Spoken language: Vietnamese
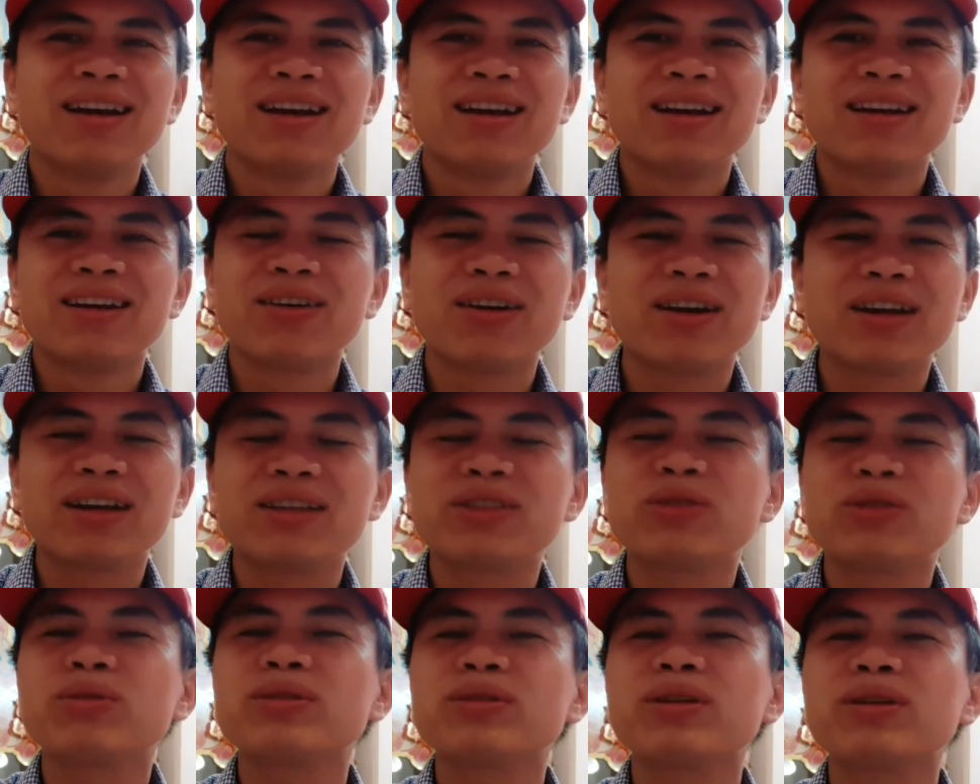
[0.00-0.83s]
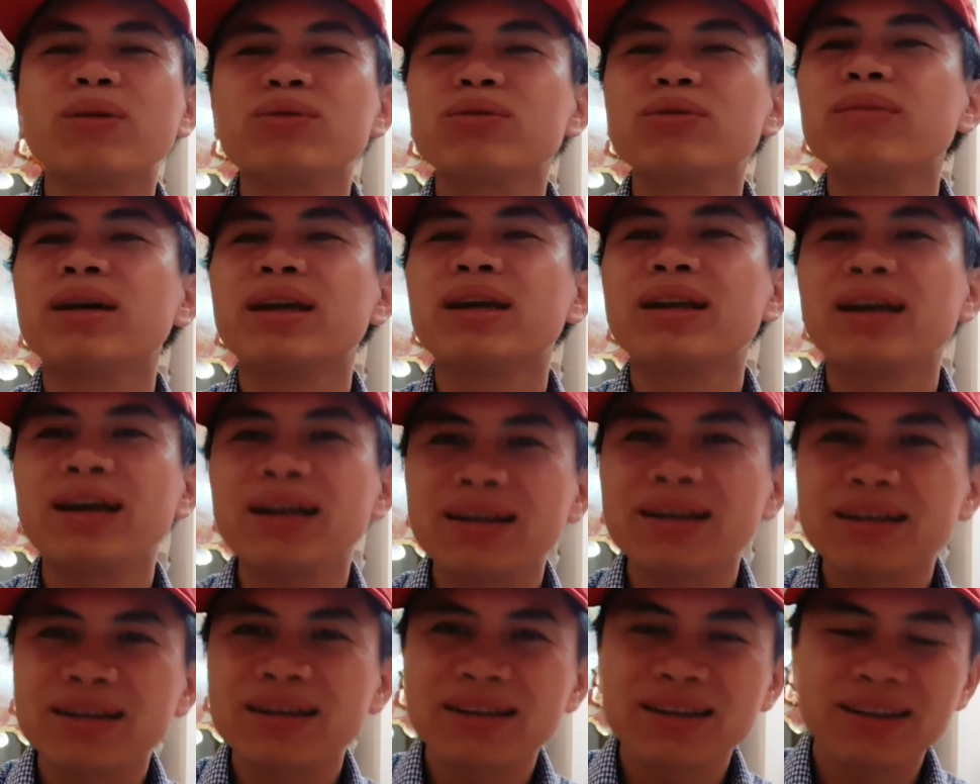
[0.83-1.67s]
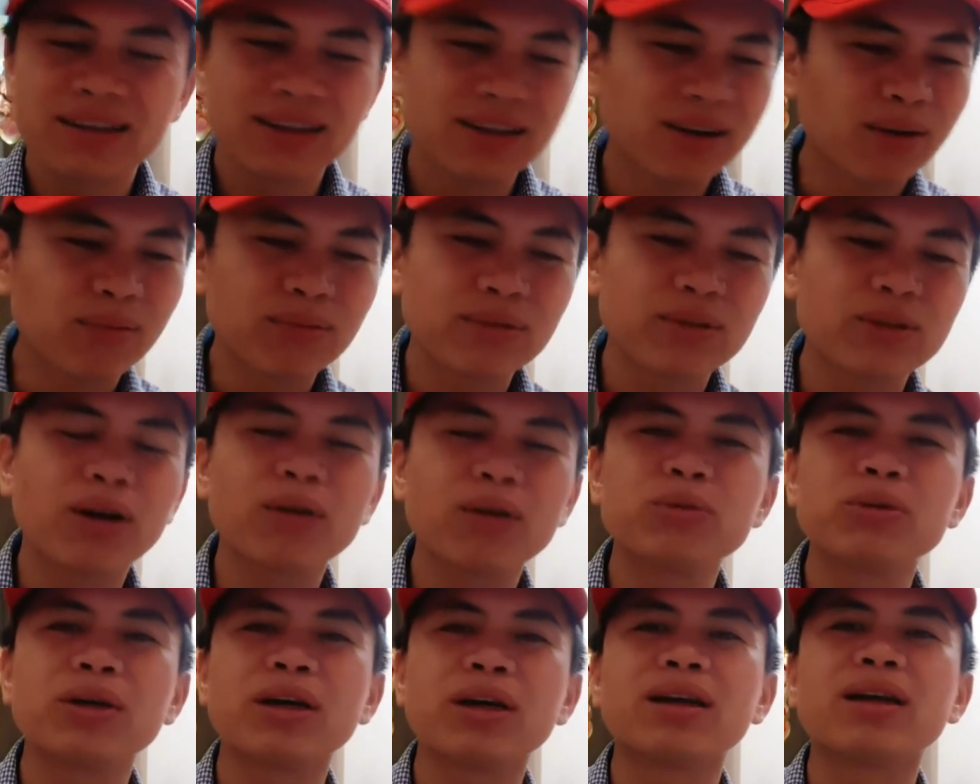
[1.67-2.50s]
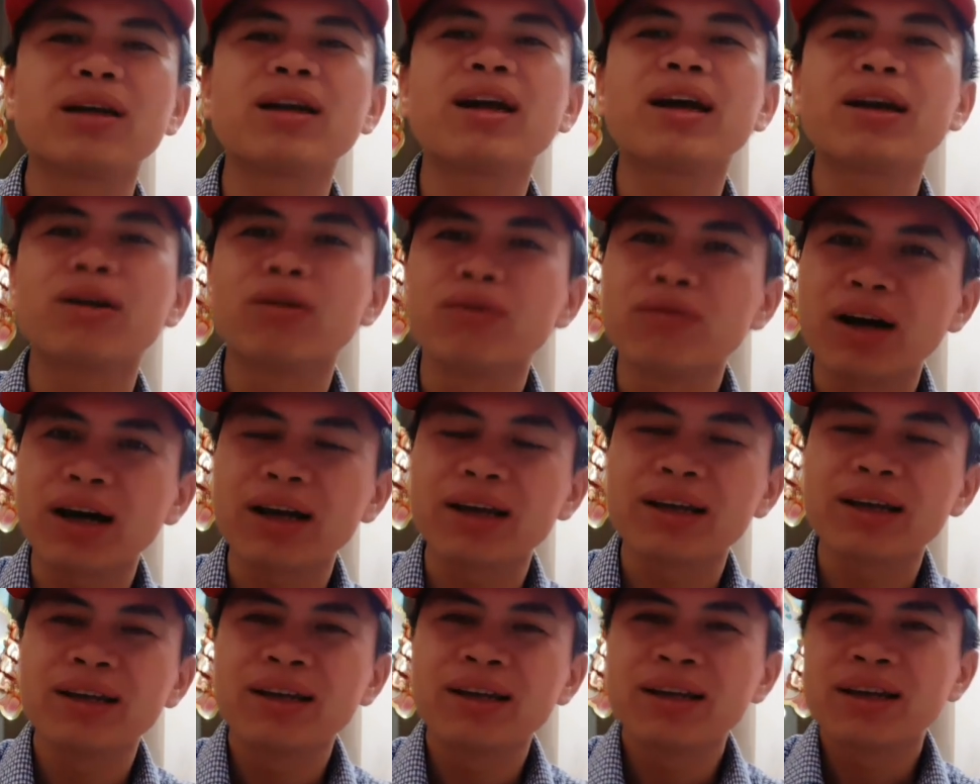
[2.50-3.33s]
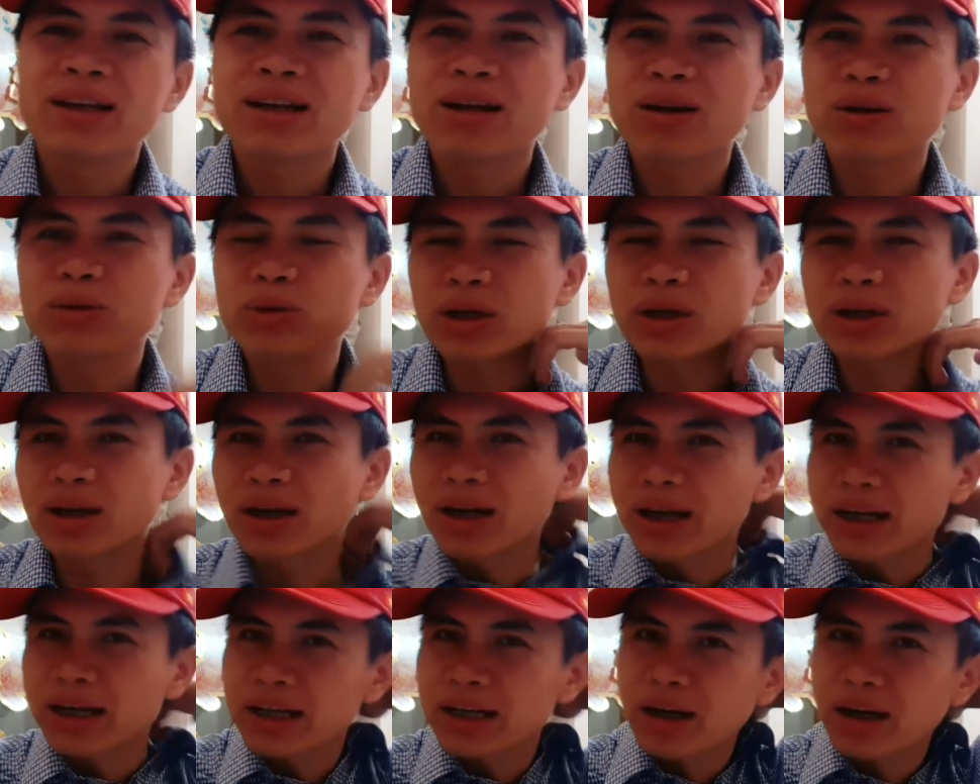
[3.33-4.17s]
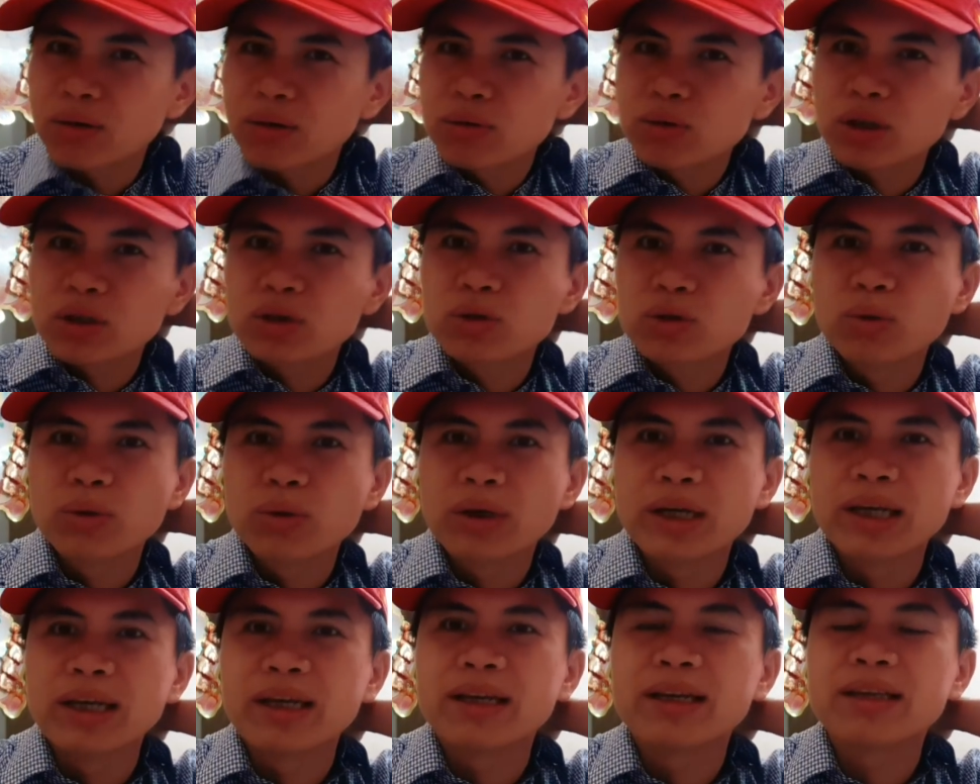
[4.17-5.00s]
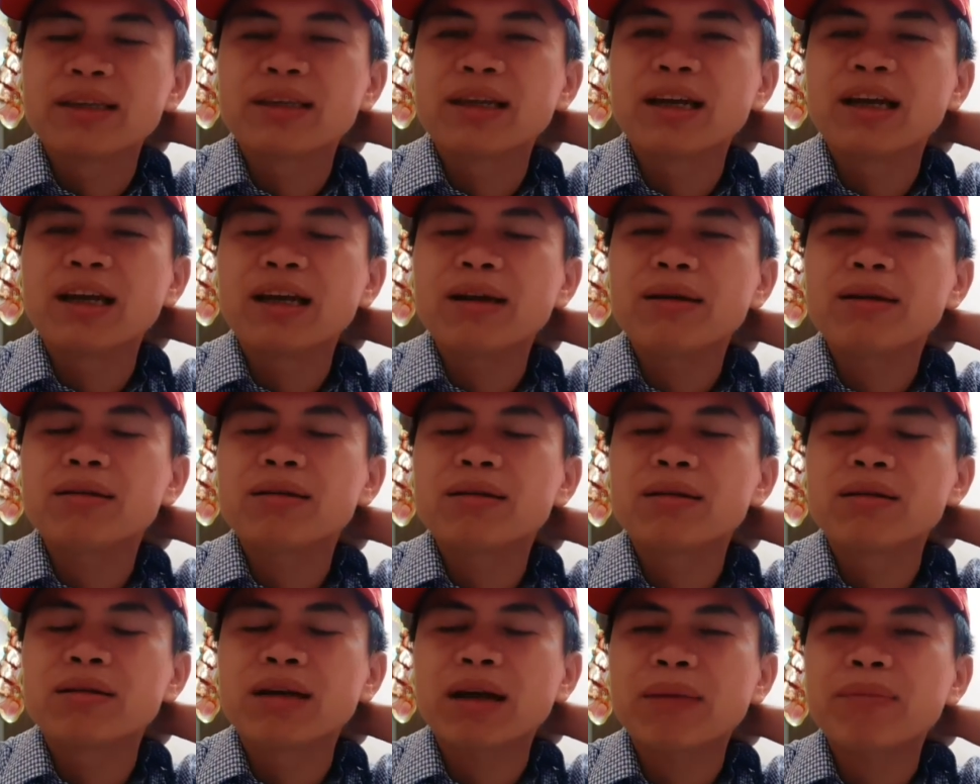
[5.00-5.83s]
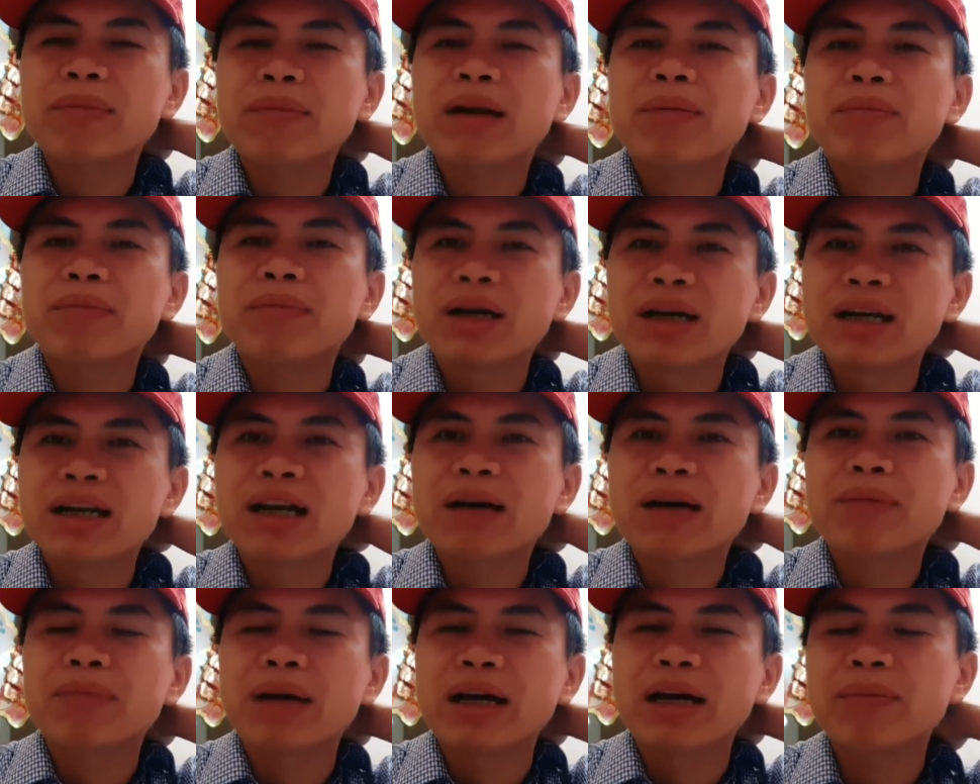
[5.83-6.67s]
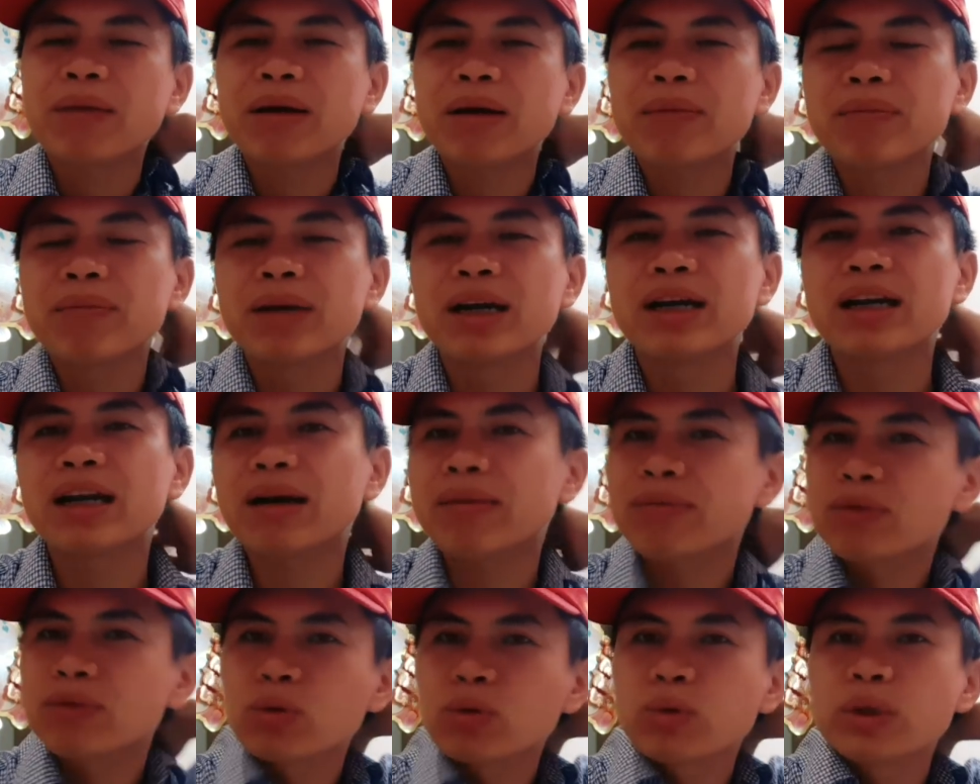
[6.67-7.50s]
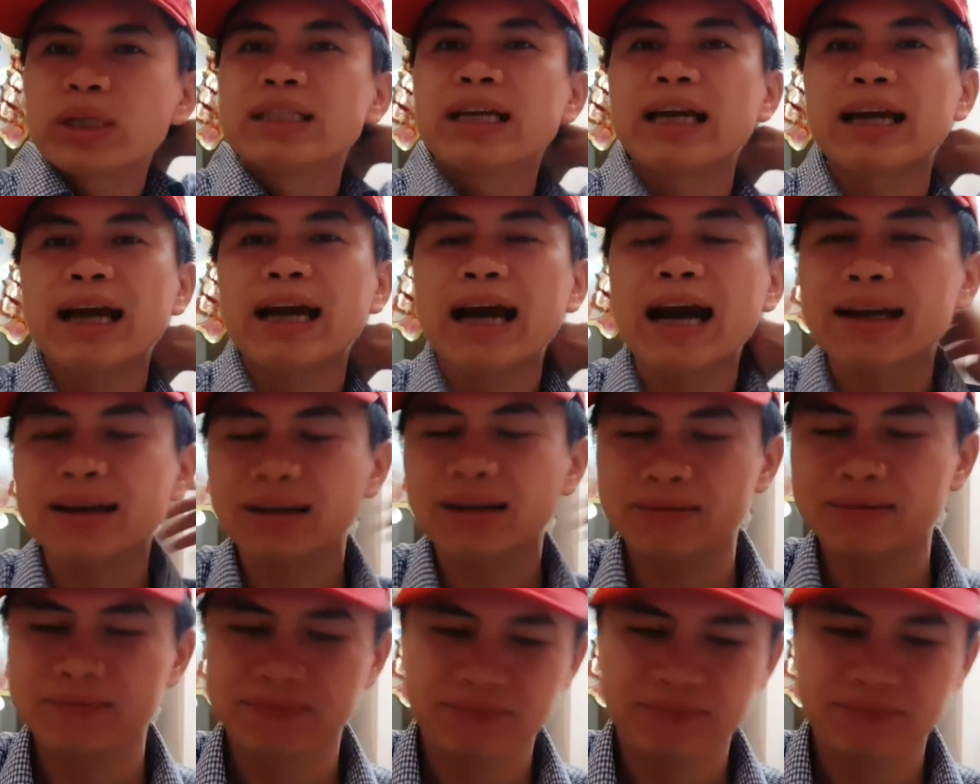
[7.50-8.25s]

gọi là xuống sông xuống biển hết thì công cái câu chuyện ở đây cũng vậy câu chuyện ở đây cái câu chuyện chu kỳ kinh tế 5 ờ, năm 10 năm 7 năm 10 năm chu kỳ dài hạn